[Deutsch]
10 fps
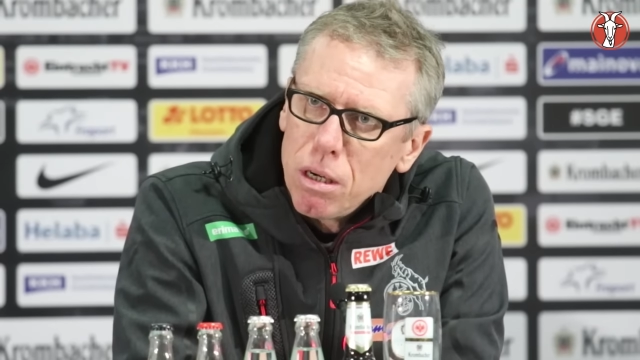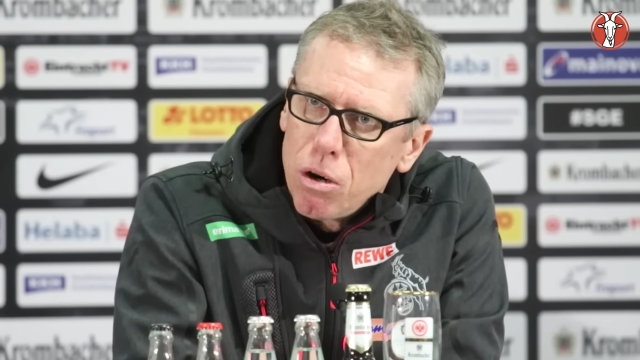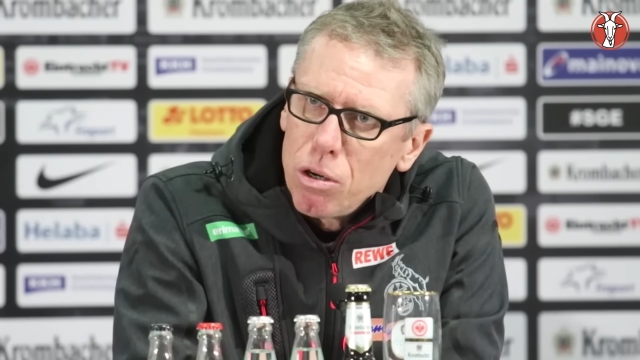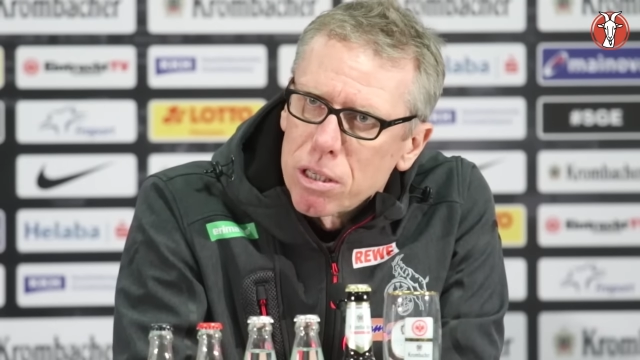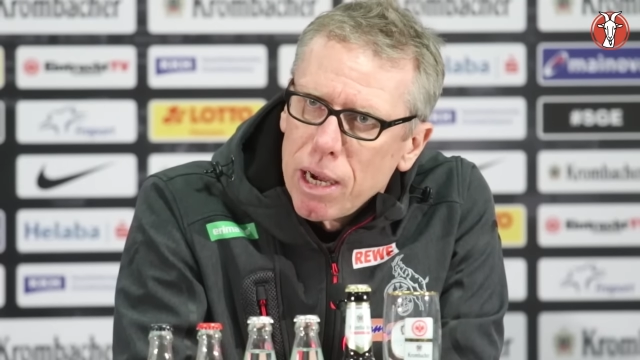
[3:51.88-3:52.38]

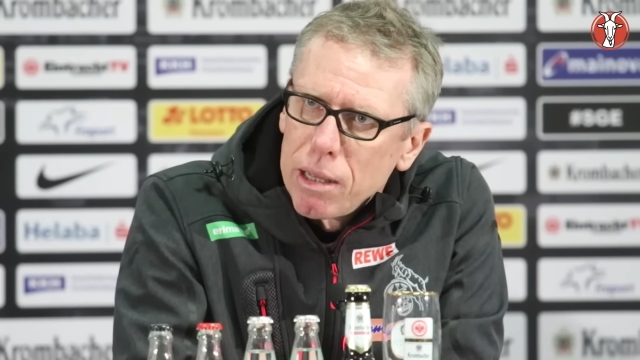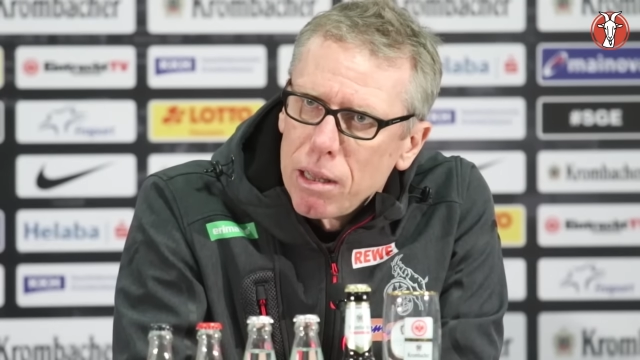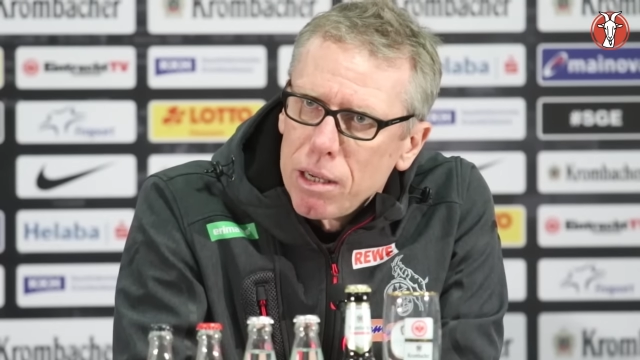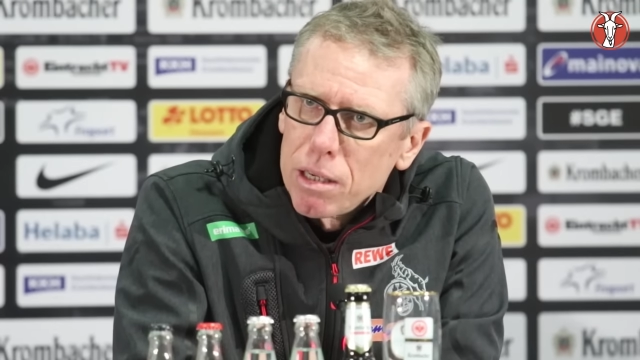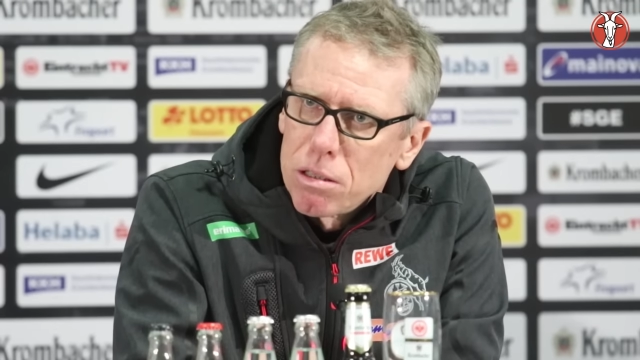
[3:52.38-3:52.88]
alles
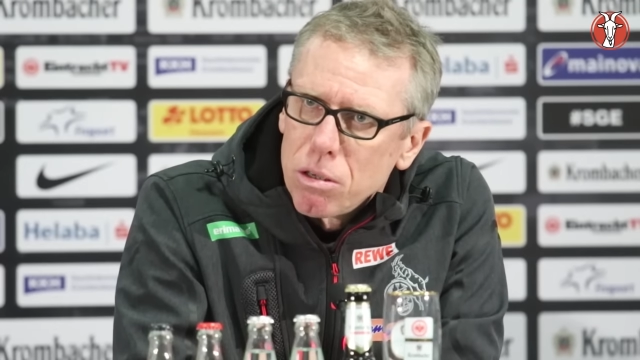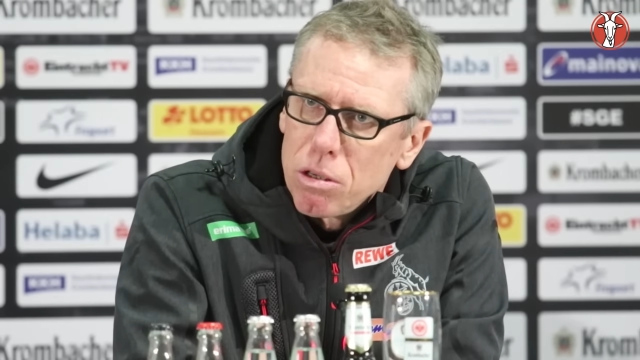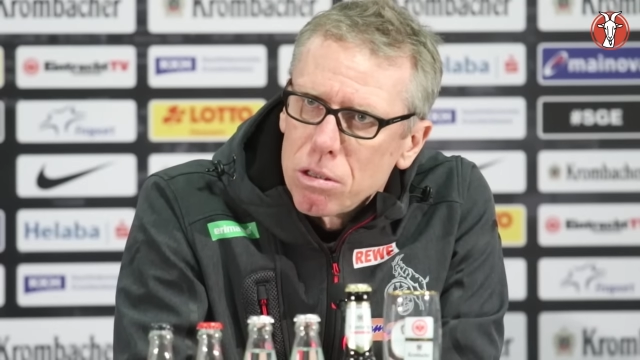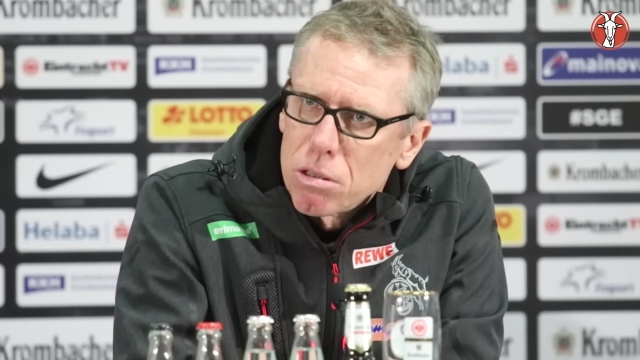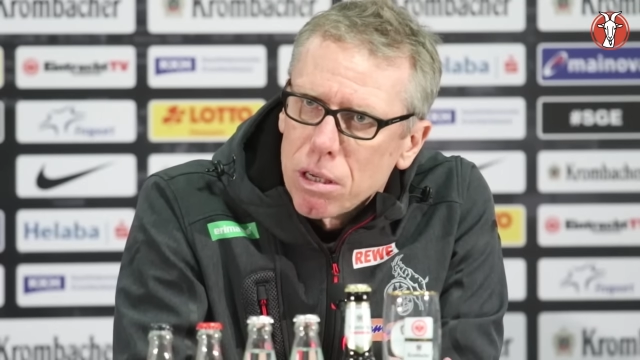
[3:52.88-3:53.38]
reinlegt,
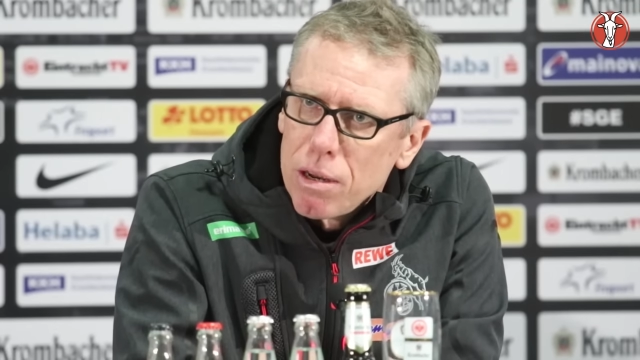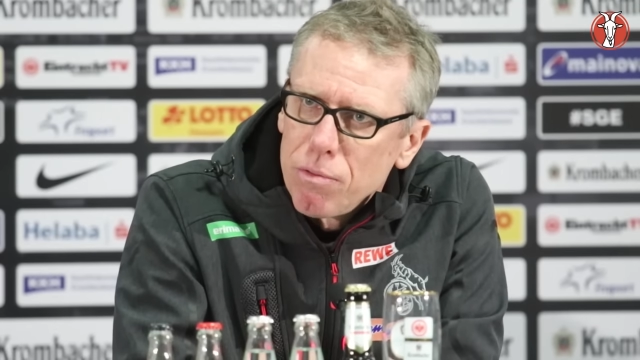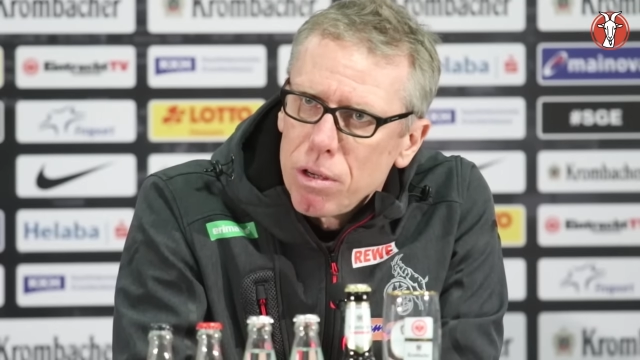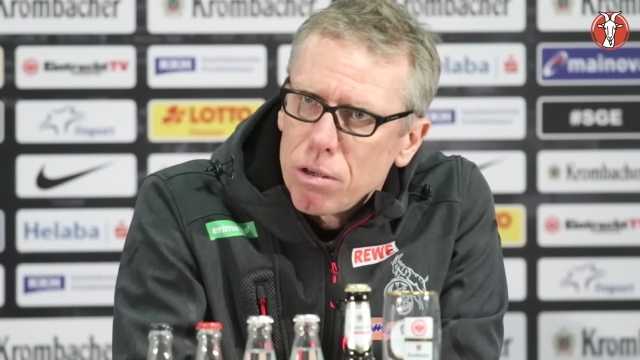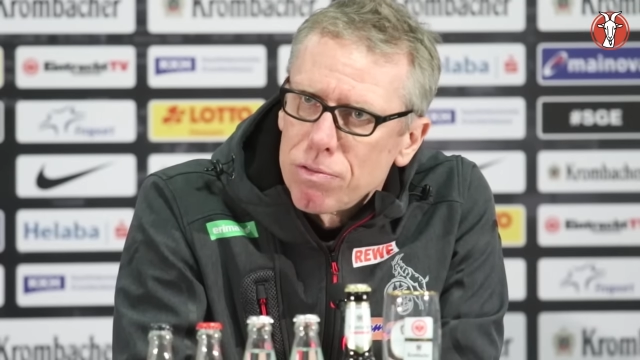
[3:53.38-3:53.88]
alles
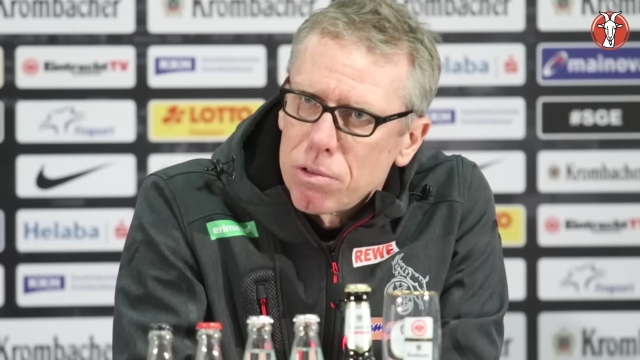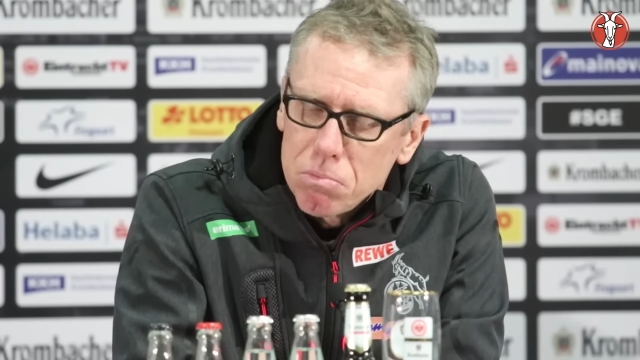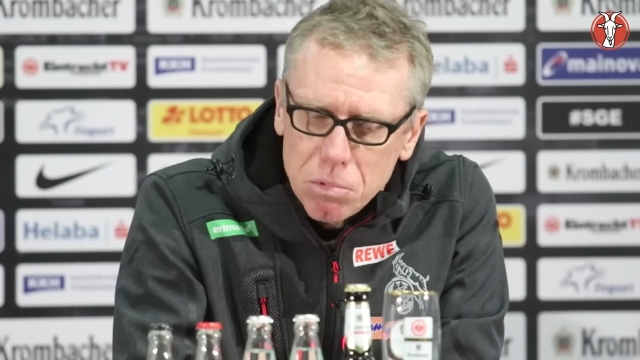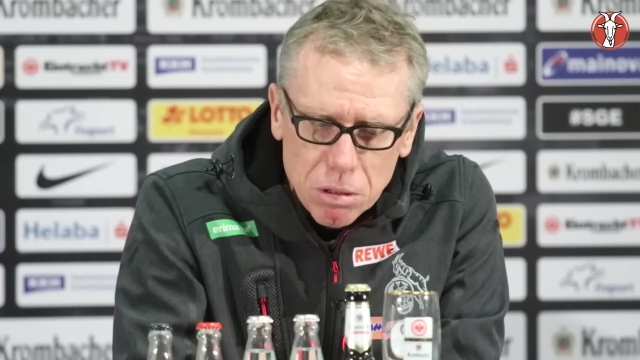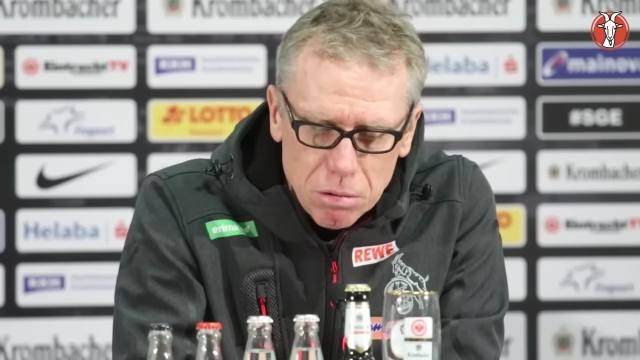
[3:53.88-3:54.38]
reinwirft
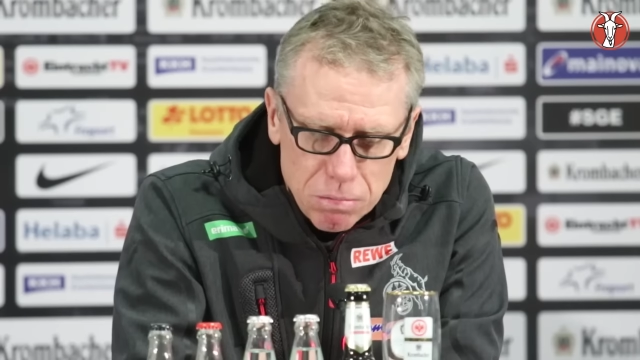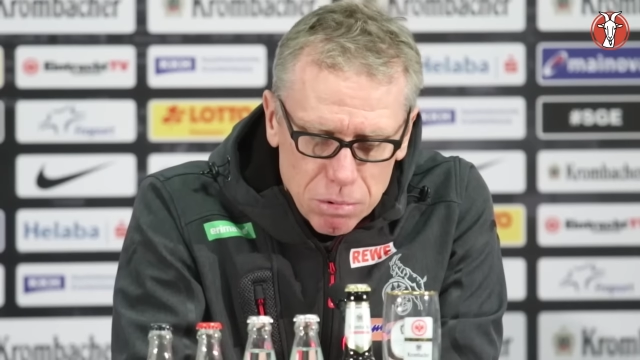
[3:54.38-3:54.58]
eine